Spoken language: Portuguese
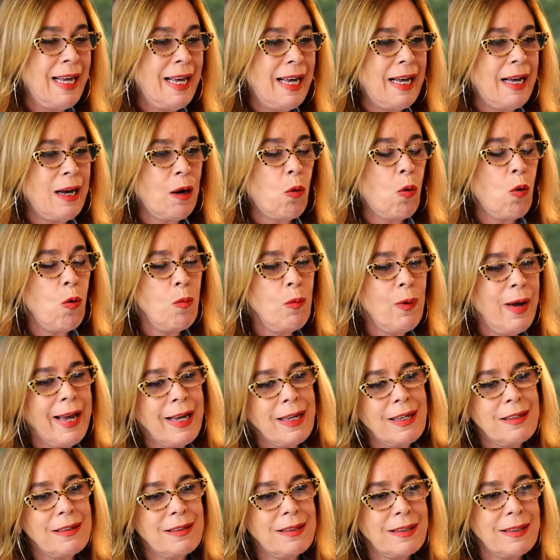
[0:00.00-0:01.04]
É, como é
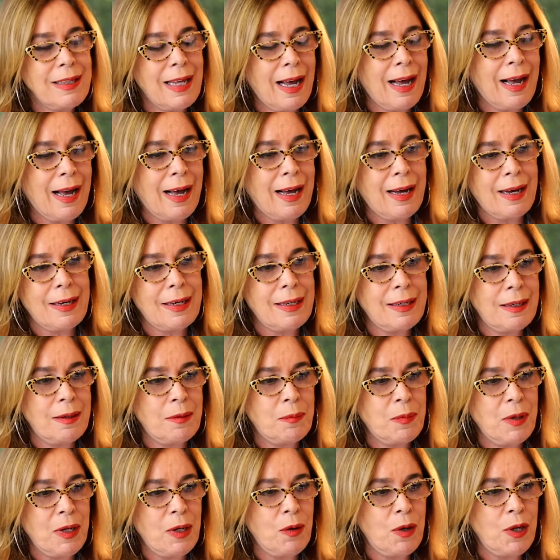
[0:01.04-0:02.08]
que está? É,
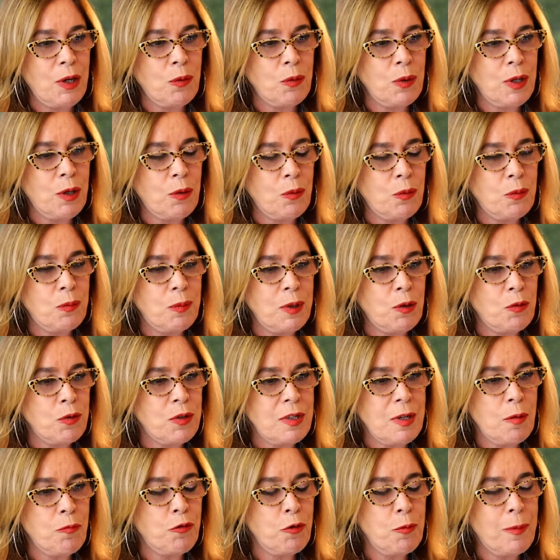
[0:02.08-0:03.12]
eu, eu, eu
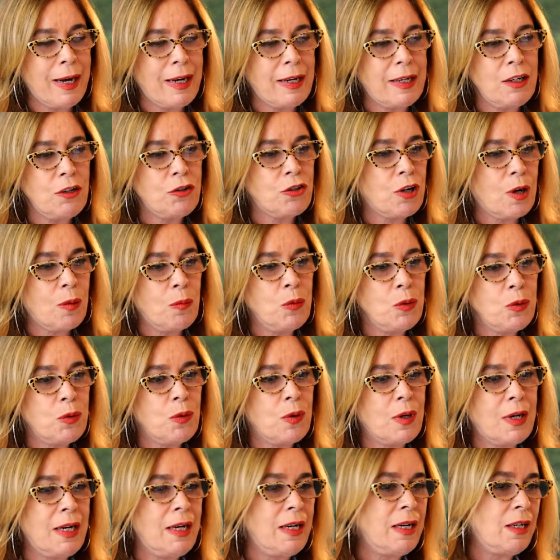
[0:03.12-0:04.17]
sempre fui uma crítica
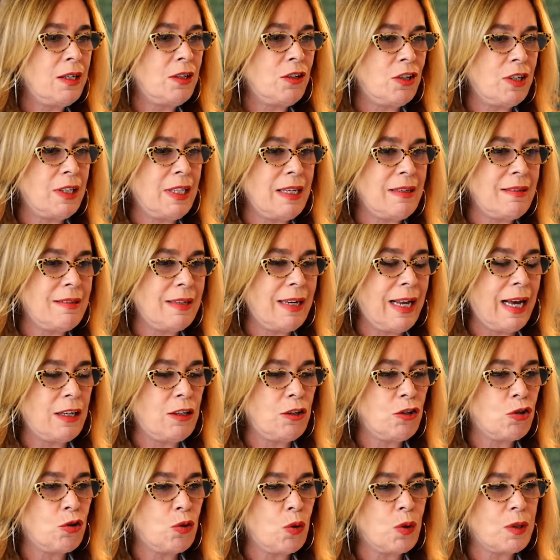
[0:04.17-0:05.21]
muito grande desse
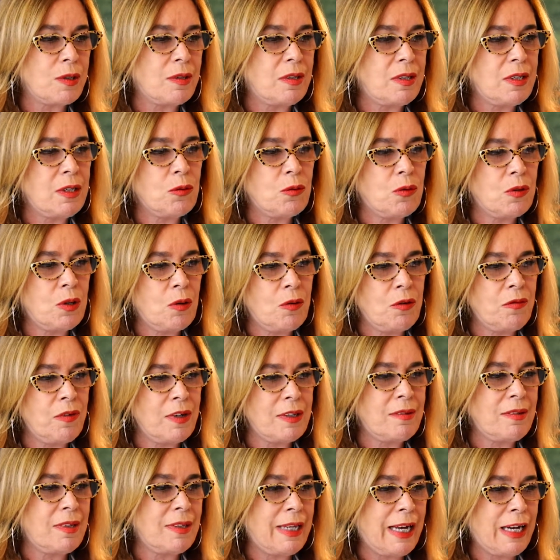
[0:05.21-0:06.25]
nariz torcido da
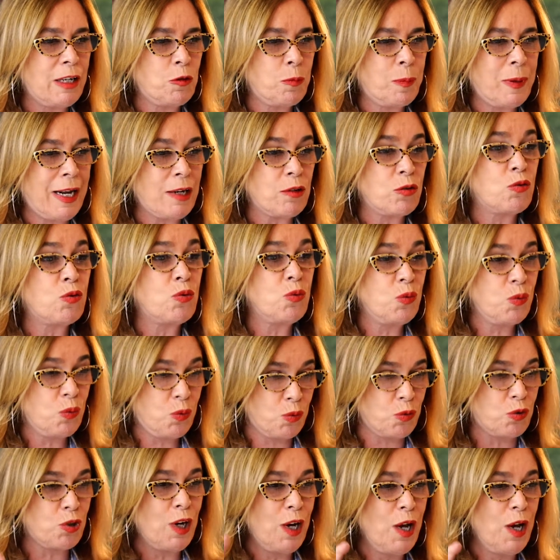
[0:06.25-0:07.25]
universidade para assuntos,